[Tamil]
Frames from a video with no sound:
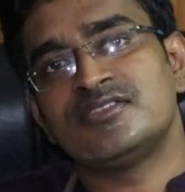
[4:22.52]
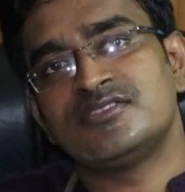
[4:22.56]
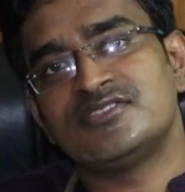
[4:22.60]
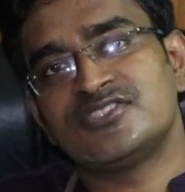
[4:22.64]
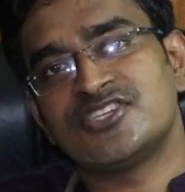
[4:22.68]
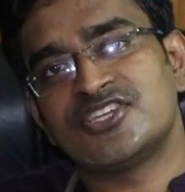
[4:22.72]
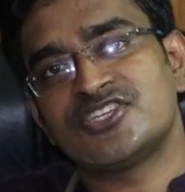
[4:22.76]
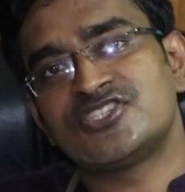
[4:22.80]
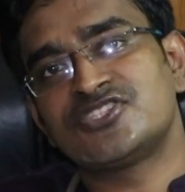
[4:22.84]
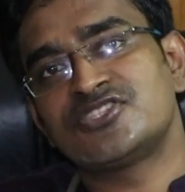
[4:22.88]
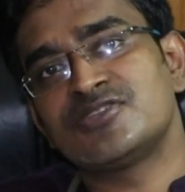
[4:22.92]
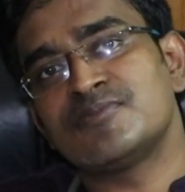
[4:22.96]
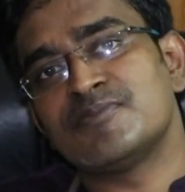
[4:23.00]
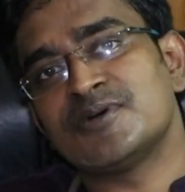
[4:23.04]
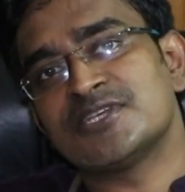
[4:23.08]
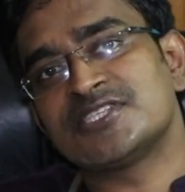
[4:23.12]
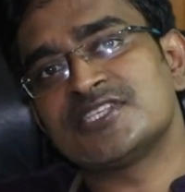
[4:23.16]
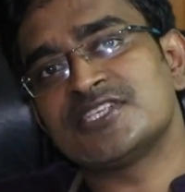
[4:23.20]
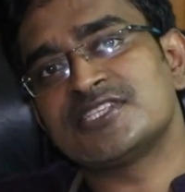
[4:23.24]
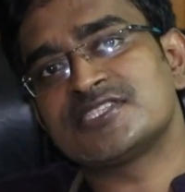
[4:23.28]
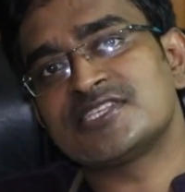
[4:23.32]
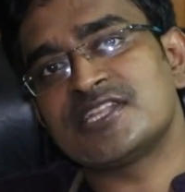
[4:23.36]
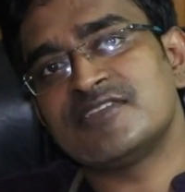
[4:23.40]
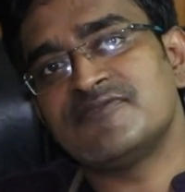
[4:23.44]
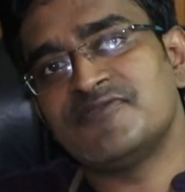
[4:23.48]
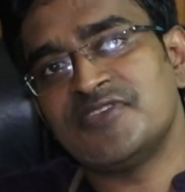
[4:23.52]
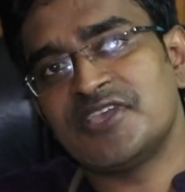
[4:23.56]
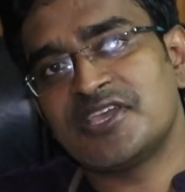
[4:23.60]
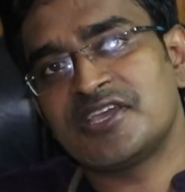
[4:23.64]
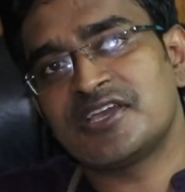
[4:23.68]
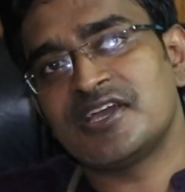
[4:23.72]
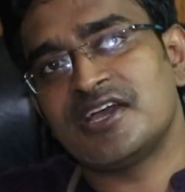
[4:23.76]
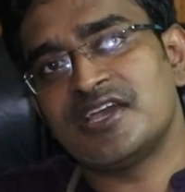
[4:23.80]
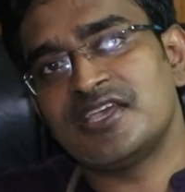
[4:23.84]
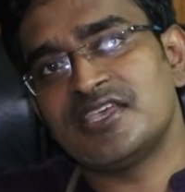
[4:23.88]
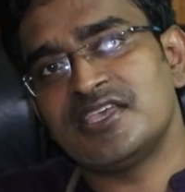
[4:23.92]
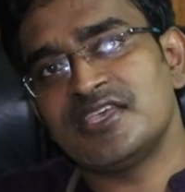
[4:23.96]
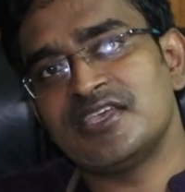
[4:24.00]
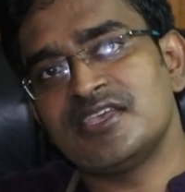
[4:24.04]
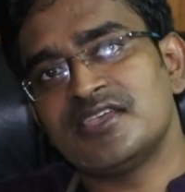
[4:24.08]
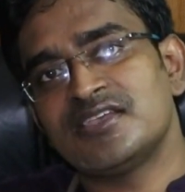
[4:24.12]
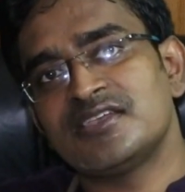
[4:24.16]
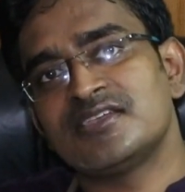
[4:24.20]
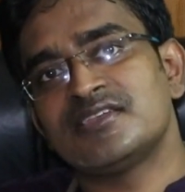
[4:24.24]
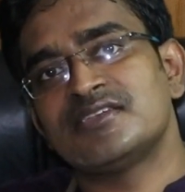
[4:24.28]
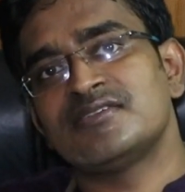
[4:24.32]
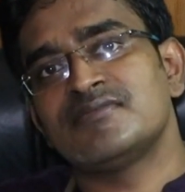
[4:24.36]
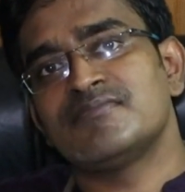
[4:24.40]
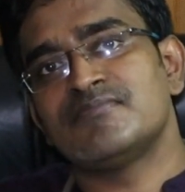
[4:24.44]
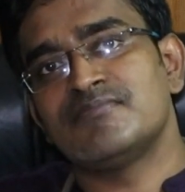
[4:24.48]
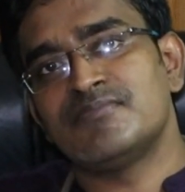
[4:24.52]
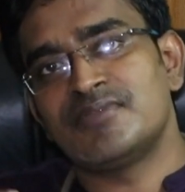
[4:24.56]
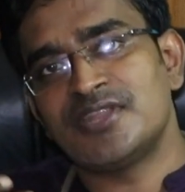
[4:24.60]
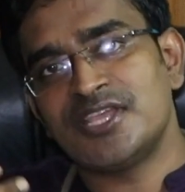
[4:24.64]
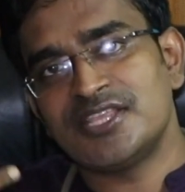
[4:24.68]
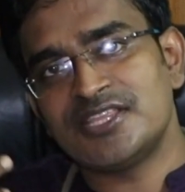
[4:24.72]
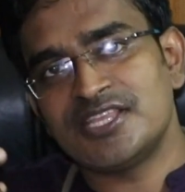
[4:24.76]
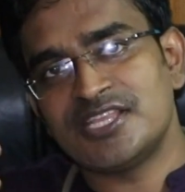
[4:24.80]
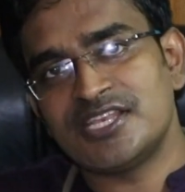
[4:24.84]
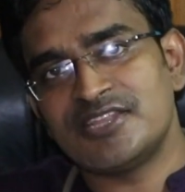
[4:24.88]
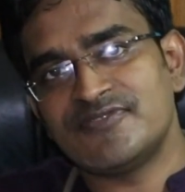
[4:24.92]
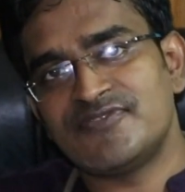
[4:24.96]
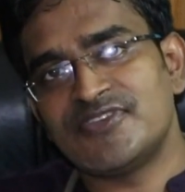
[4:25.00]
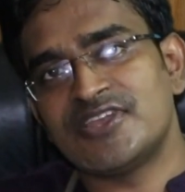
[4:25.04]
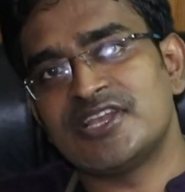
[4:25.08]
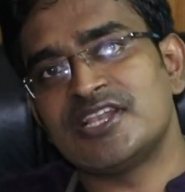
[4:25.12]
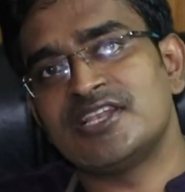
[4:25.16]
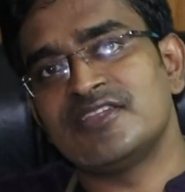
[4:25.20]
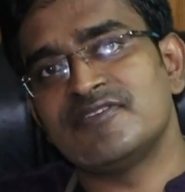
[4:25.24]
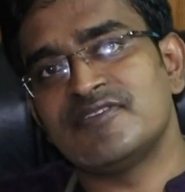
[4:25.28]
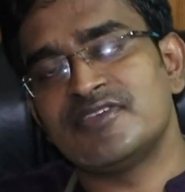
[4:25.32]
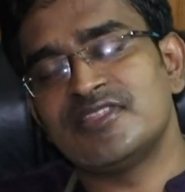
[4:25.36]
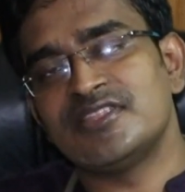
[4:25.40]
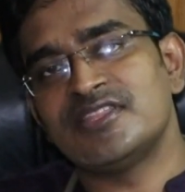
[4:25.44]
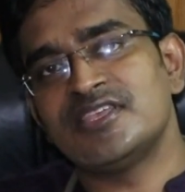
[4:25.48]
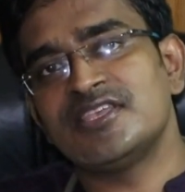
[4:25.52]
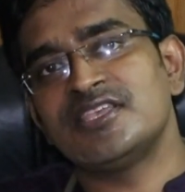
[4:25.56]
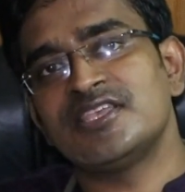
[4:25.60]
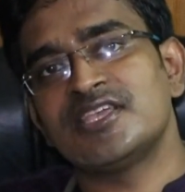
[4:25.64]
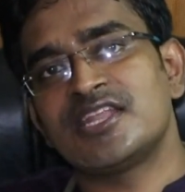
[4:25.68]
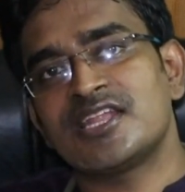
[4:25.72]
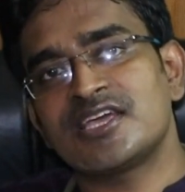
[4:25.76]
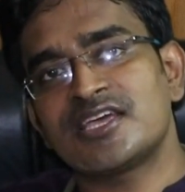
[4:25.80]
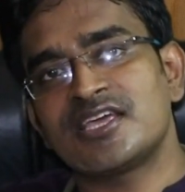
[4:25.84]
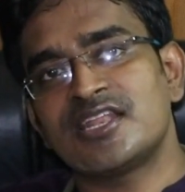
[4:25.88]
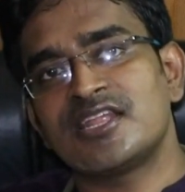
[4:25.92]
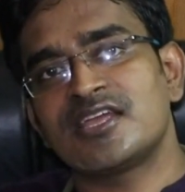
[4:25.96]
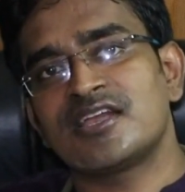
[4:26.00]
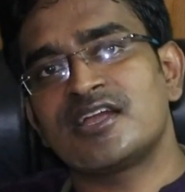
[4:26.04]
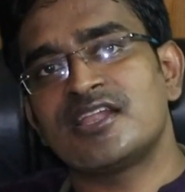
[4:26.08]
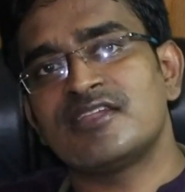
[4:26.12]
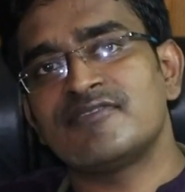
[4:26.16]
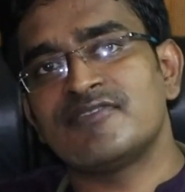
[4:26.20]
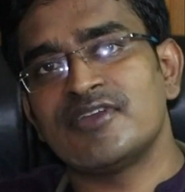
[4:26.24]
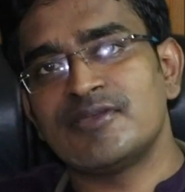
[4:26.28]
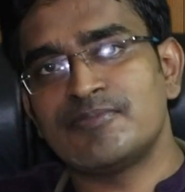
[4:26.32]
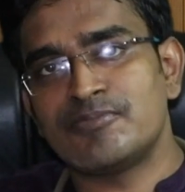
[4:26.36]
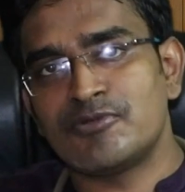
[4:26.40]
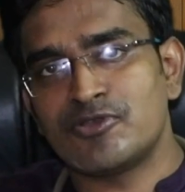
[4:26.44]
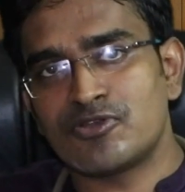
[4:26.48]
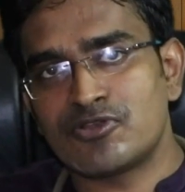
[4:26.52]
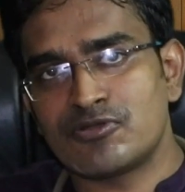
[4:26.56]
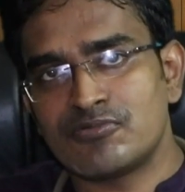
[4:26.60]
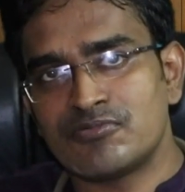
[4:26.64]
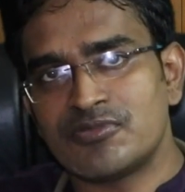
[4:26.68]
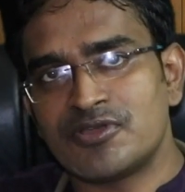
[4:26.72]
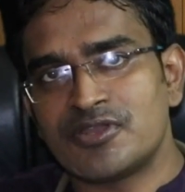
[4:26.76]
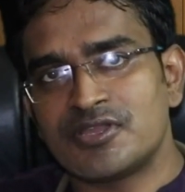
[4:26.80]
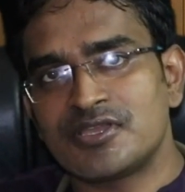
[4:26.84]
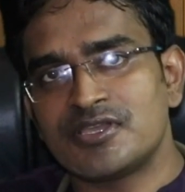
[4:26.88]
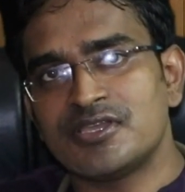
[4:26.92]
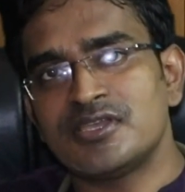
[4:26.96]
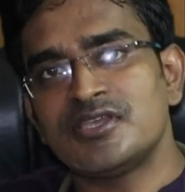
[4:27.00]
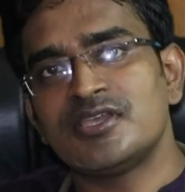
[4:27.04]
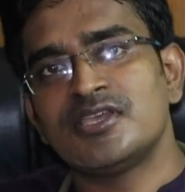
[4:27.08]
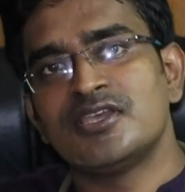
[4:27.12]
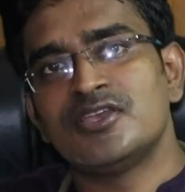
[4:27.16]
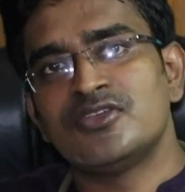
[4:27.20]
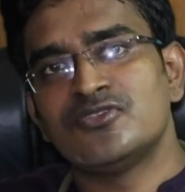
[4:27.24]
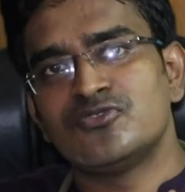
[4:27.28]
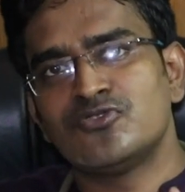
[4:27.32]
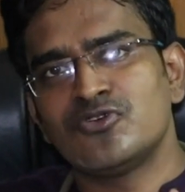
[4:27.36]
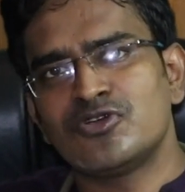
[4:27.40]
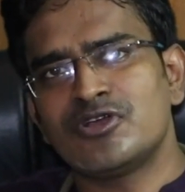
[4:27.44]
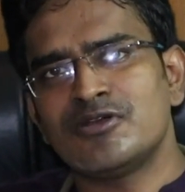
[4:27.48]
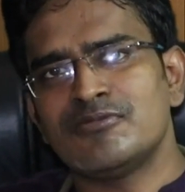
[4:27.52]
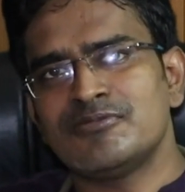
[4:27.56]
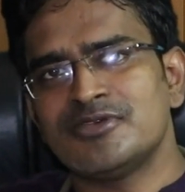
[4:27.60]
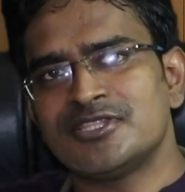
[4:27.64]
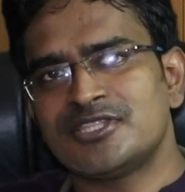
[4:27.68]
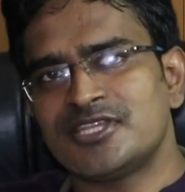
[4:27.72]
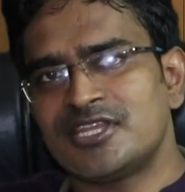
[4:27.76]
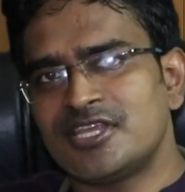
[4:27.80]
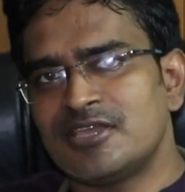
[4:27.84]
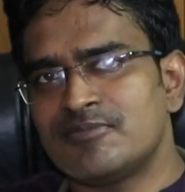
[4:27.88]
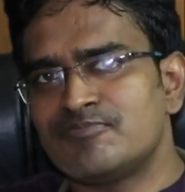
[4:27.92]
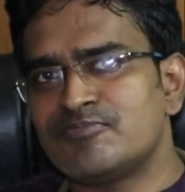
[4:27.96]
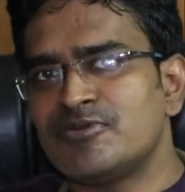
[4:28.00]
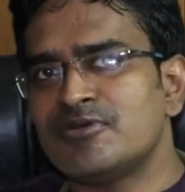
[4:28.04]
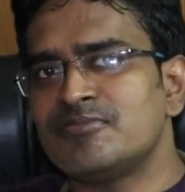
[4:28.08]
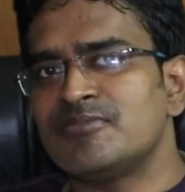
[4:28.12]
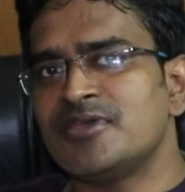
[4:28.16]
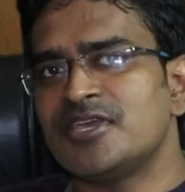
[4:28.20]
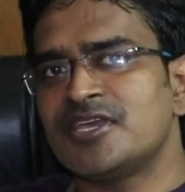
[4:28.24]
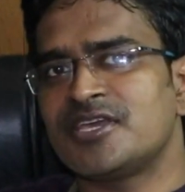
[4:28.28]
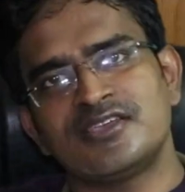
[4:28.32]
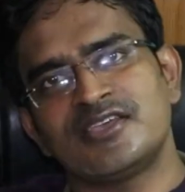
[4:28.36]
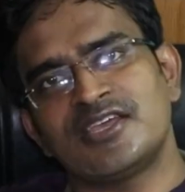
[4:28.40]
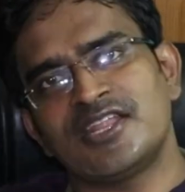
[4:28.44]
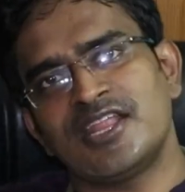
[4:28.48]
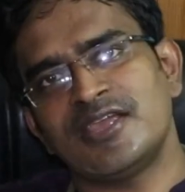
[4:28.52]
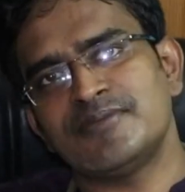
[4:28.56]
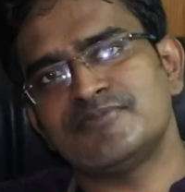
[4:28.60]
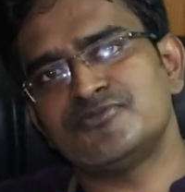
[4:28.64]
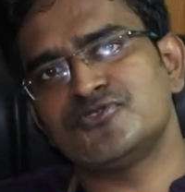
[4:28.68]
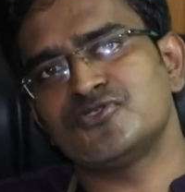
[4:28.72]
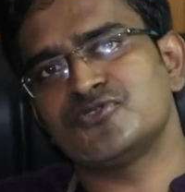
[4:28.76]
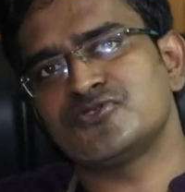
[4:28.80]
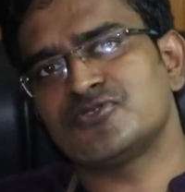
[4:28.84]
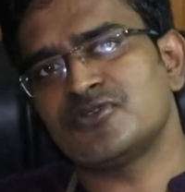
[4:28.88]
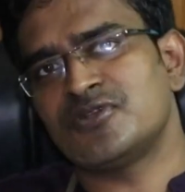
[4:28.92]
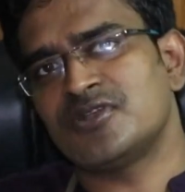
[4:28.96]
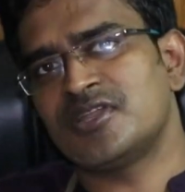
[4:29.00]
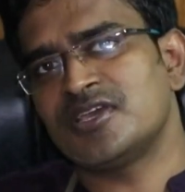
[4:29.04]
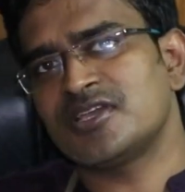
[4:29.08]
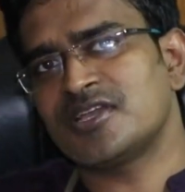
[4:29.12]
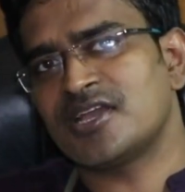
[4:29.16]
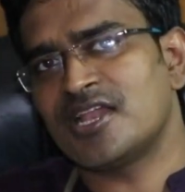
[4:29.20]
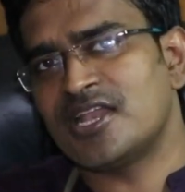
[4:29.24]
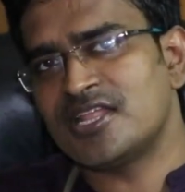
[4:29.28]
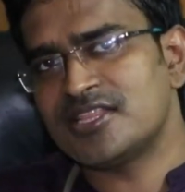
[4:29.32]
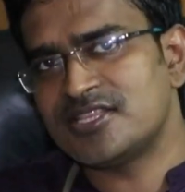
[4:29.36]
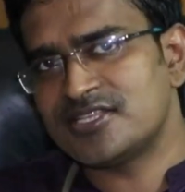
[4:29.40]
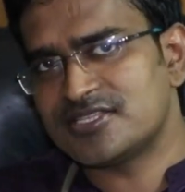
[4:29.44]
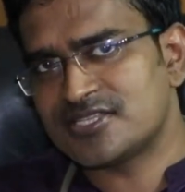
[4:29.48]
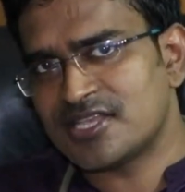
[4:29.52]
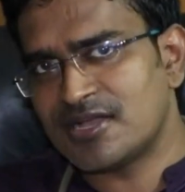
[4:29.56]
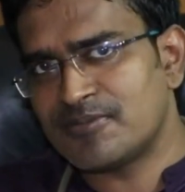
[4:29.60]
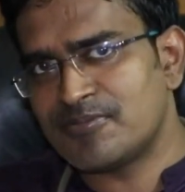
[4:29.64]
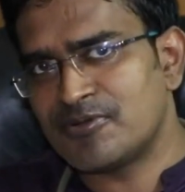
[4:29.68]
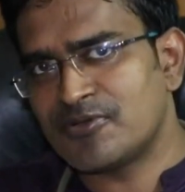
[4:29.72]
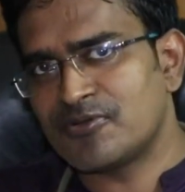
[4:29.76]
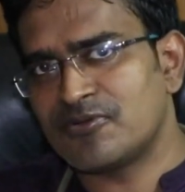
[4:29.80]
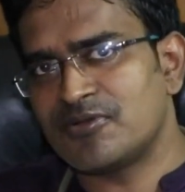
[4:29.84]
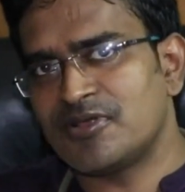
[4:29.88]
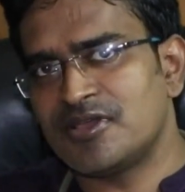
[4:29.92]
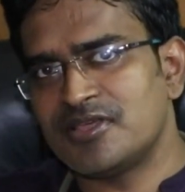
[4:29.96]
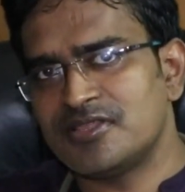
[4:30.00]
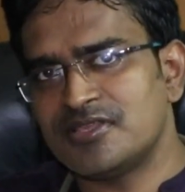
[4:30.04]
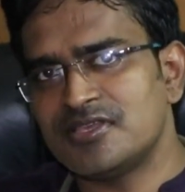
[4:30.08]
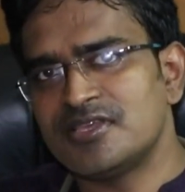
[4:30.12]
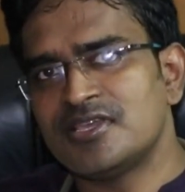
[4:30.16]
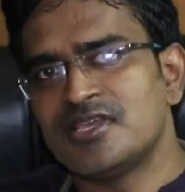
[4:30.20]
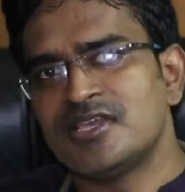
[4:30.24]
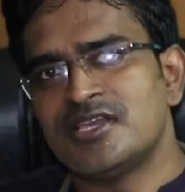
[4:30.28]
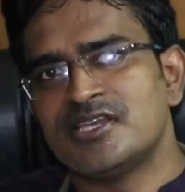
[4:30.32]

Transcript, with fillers: செஸ்ட் மசில்ஸ்னால் வீக் ஆகி ப்ரீத்திங் டிஃபிகல்ட்டி வந்து இறக்குறதுக்கான வாய்ப்புகள் ரொம்ப இருக்குது தூக்க மாத்திரை எப்போவுமே கிரேப் ஜூஸோட கலந்து சாப்பிடக்கூடாது